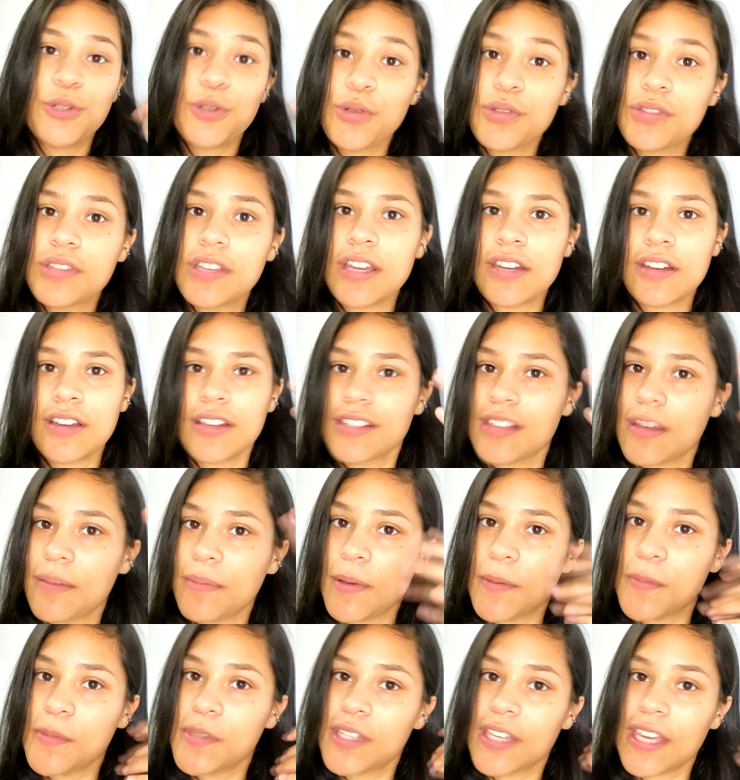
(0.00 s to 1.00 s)
Tuesday nós
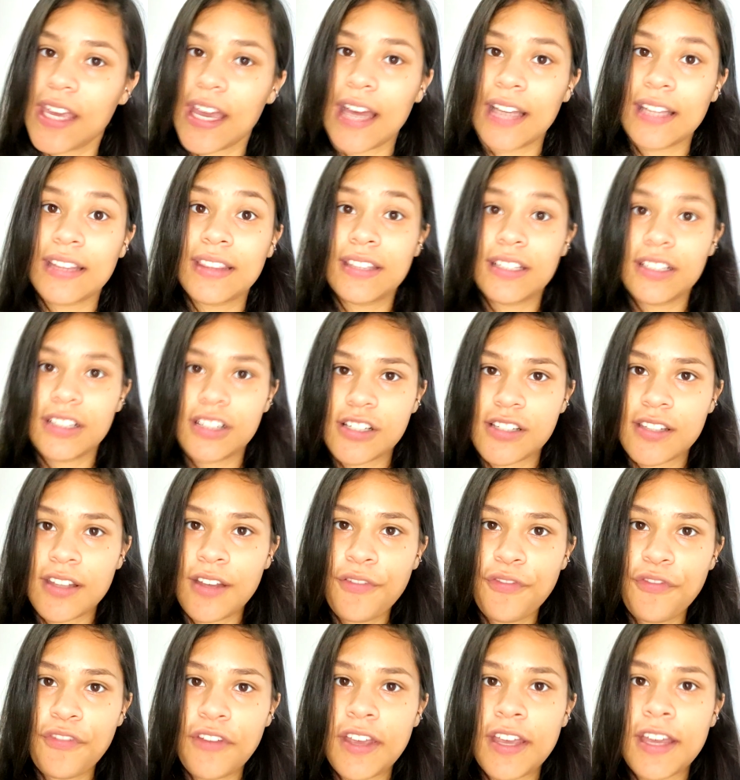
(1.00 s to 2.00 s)
sabemos que é a
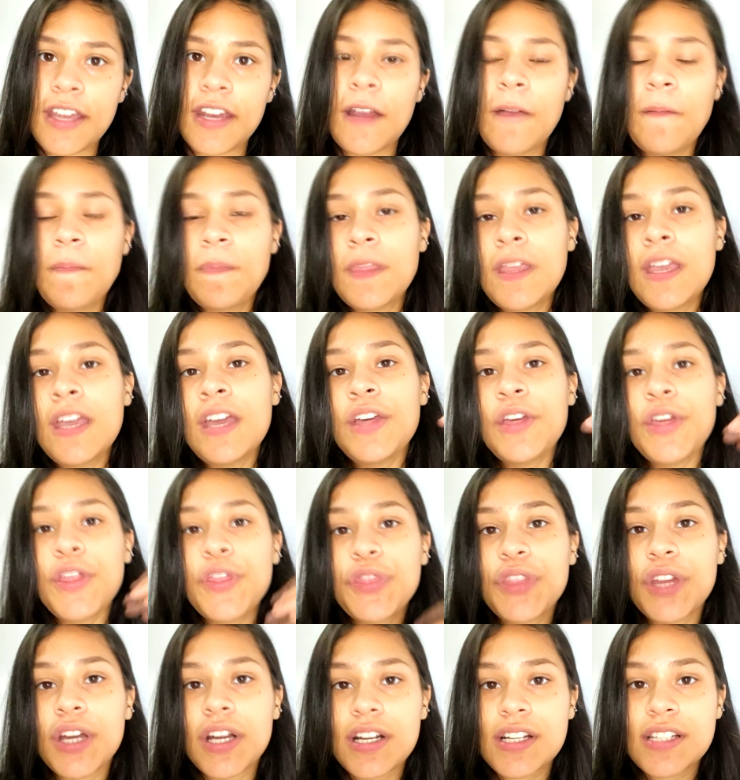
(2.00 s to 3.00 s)
terça-feira e
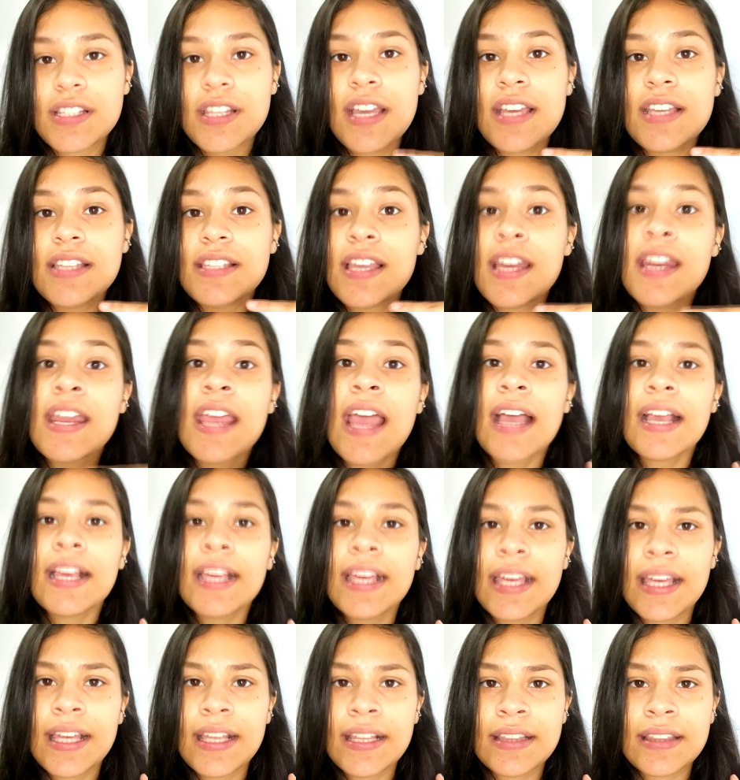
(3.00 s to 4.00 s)
Thursday seria a
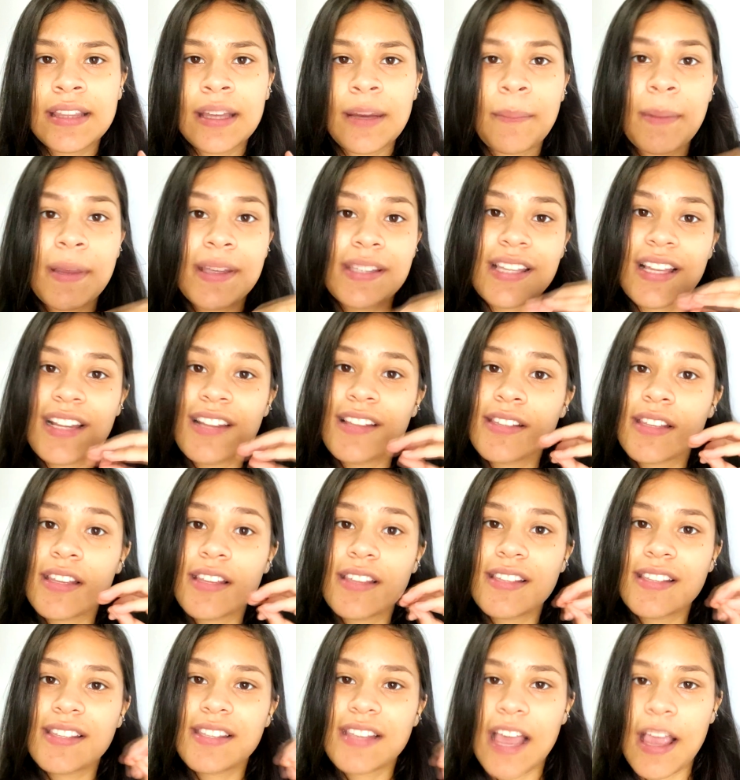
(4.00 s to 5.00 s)
quinta, mas eles
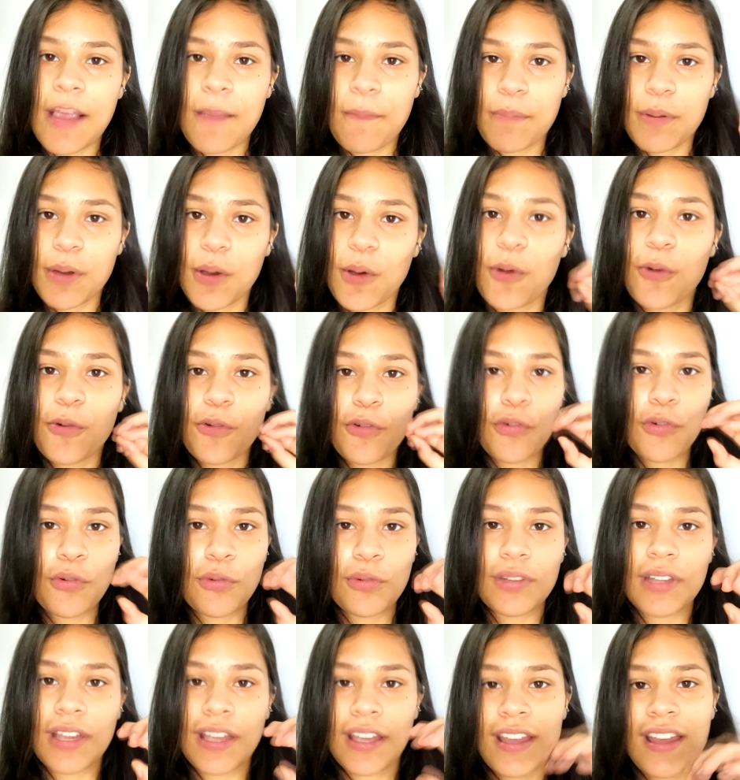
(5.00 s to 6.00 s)
sempre
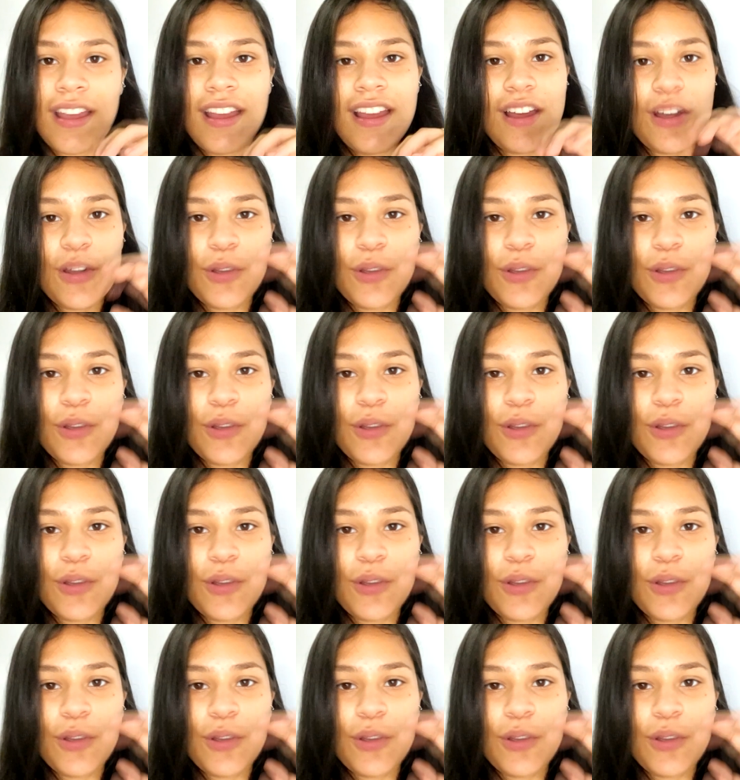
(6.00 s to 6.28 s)
confundem.